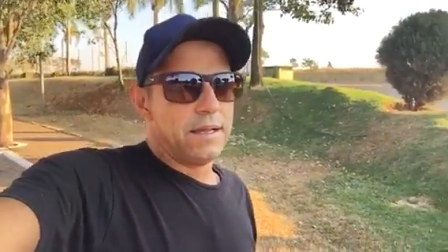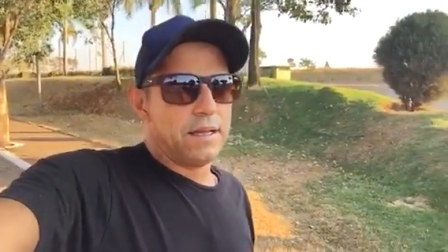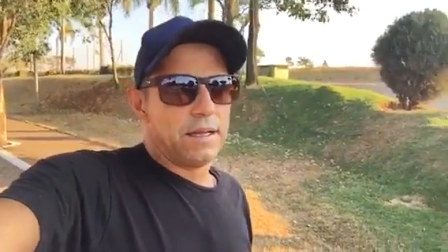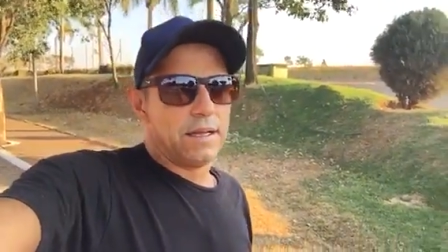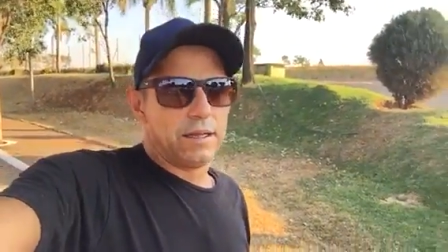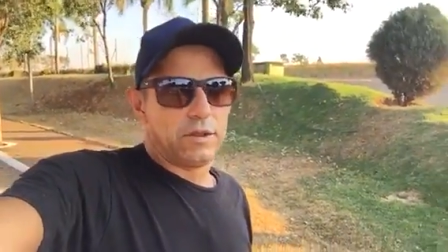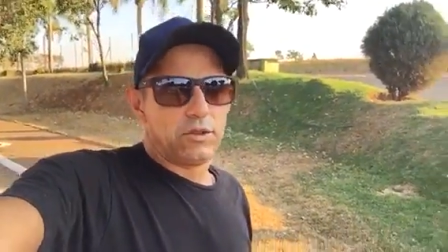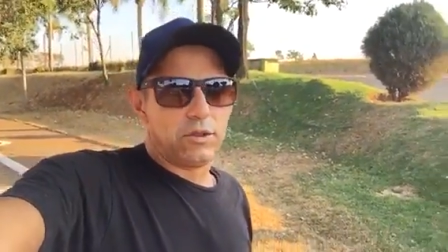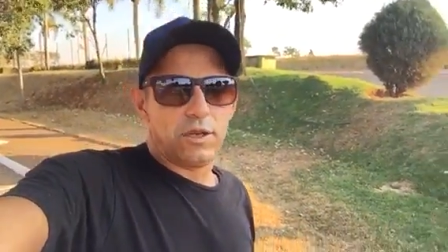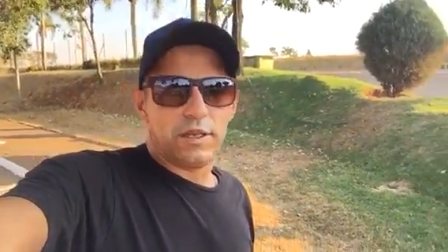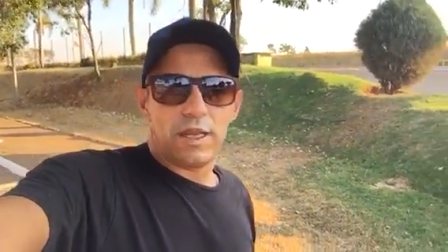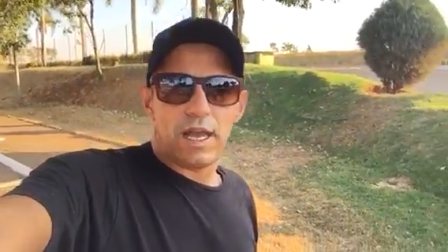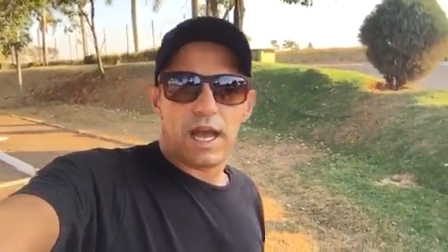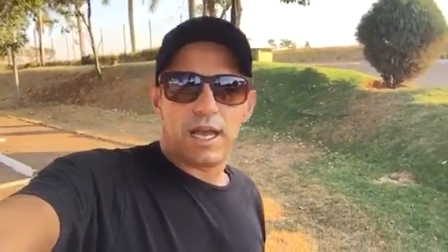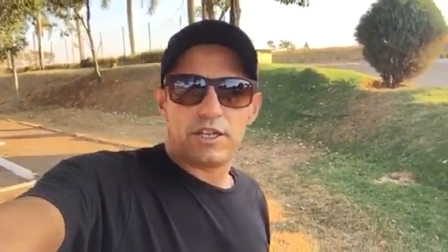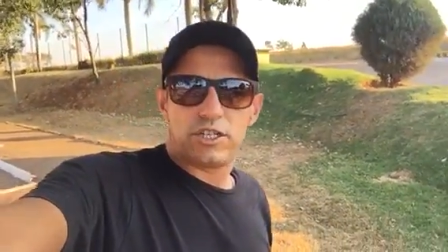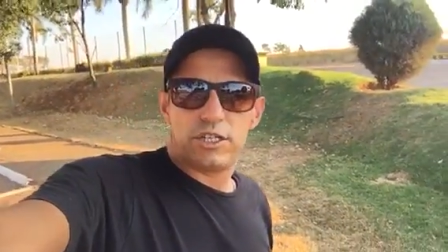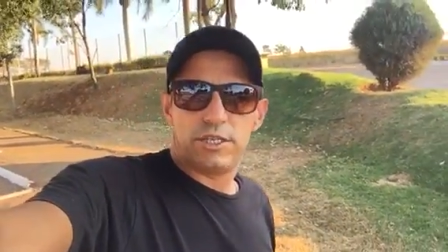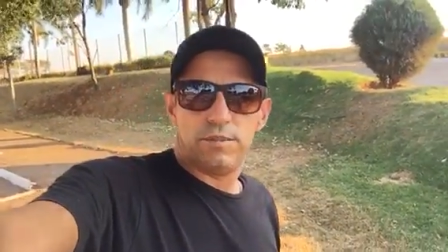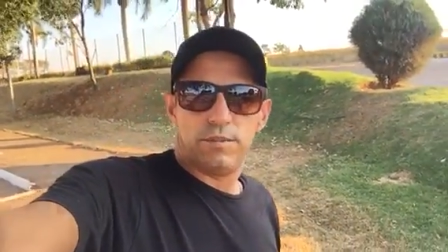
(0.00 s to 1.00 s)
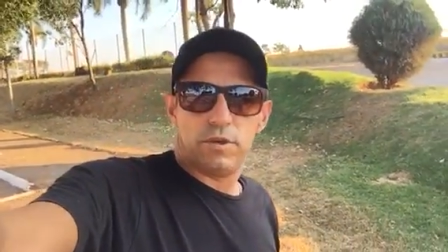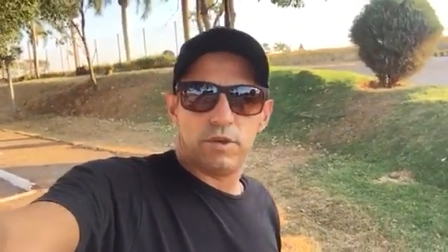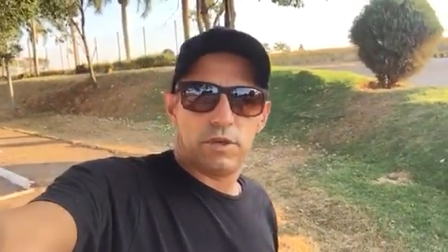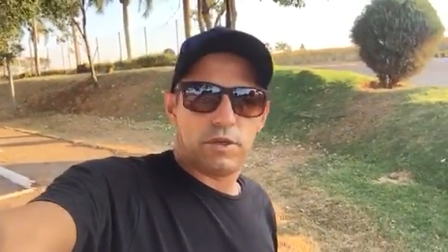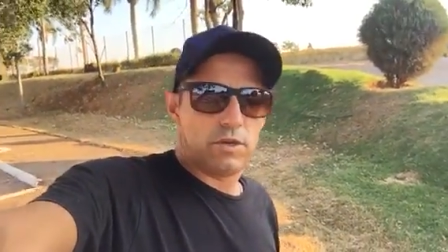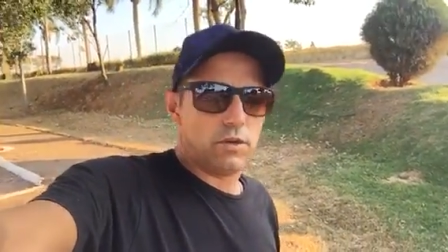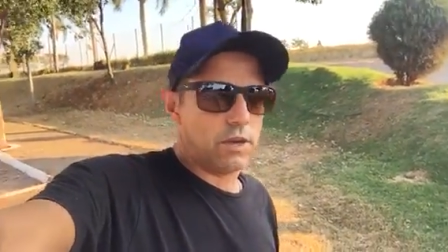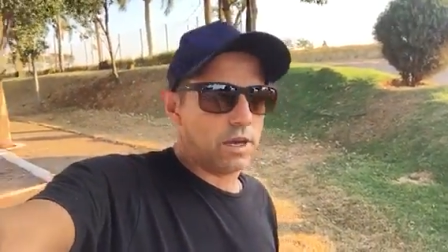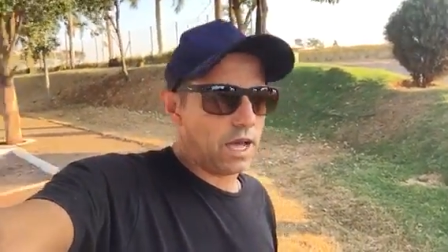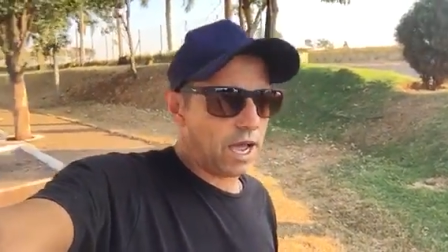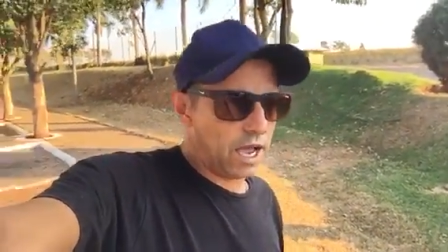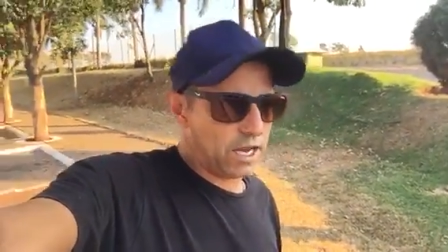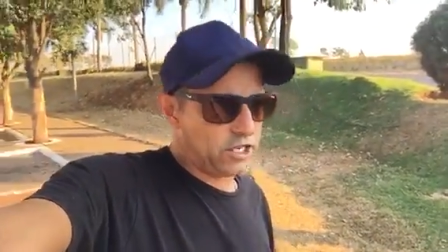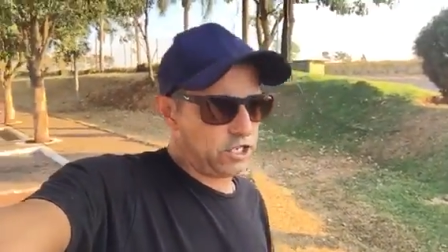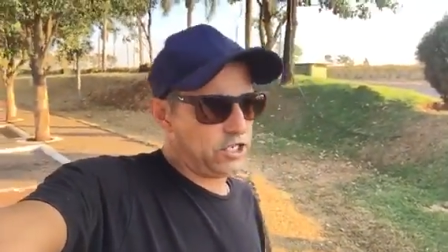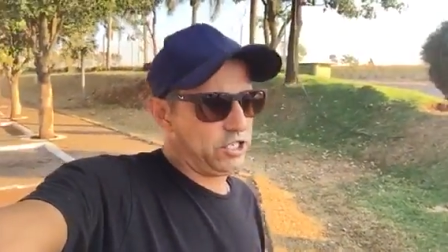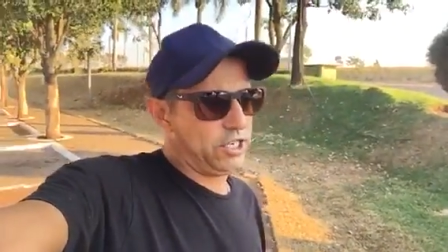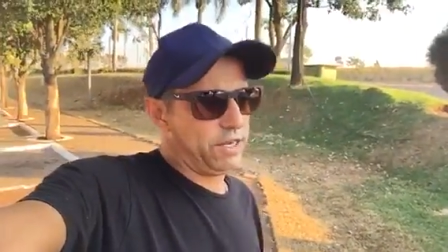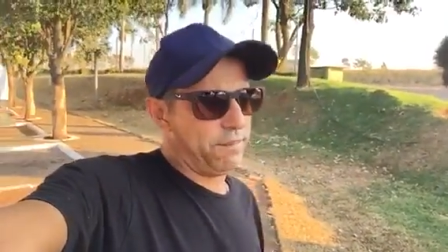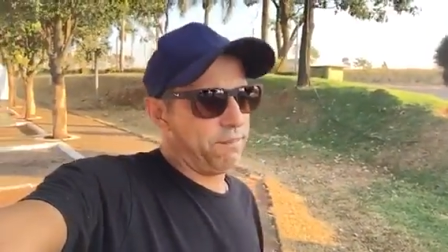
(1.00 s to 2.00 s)
Antônia
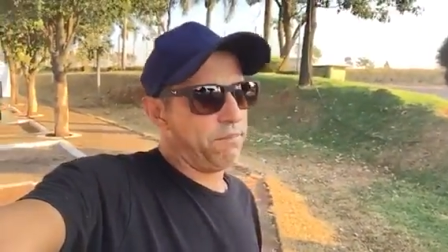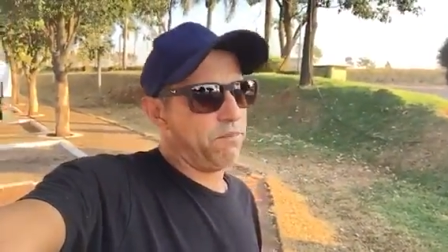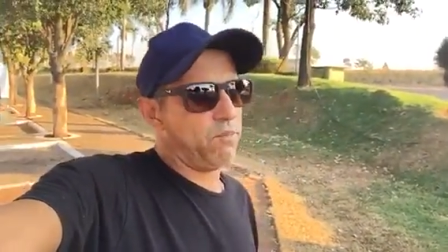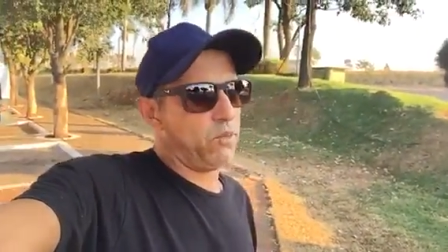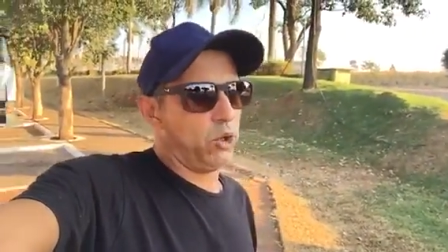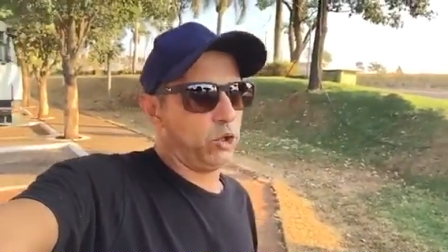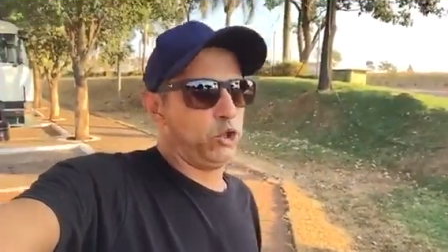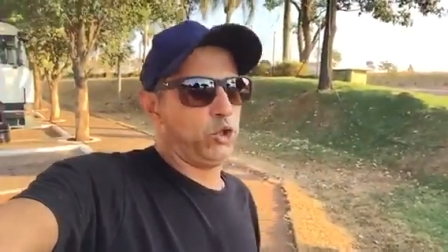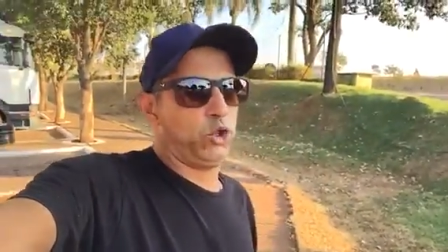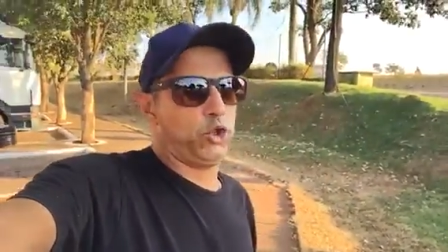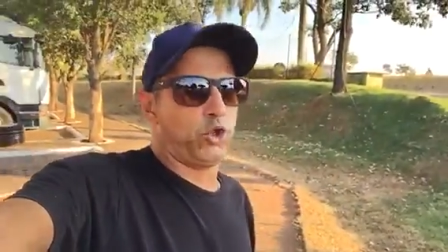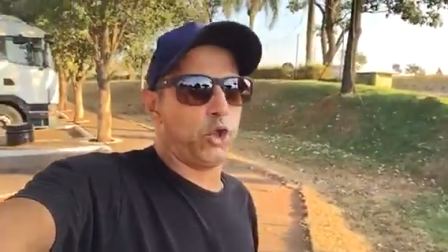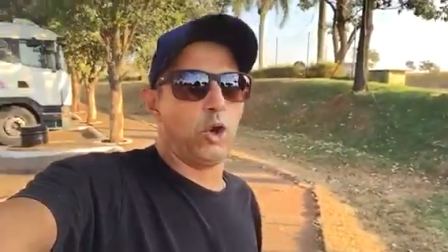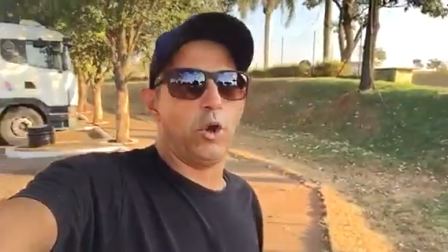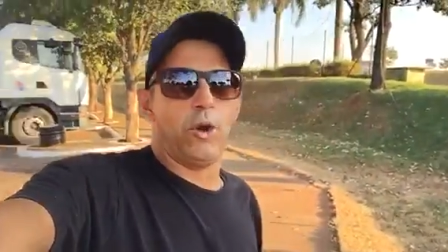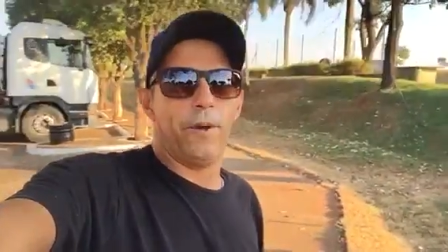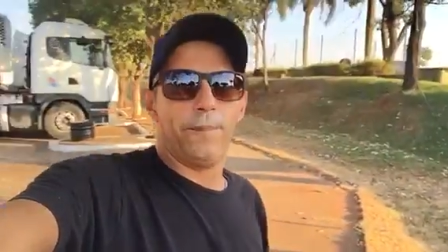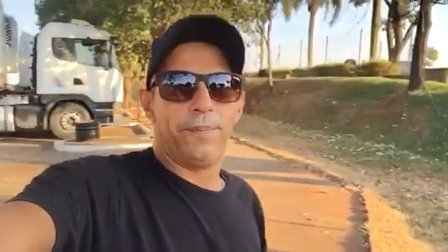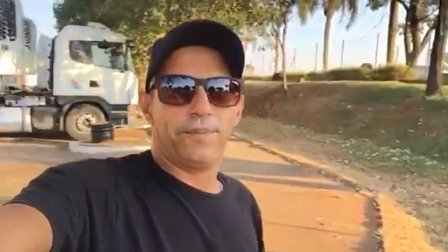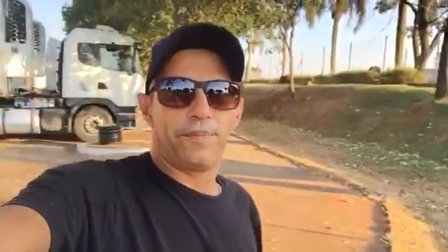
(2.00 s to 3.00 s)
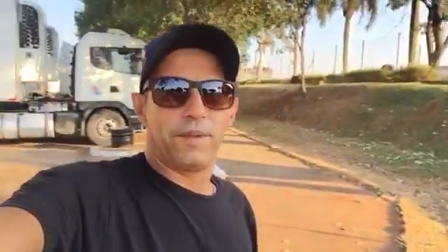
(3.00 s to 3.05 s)
Hashimoto.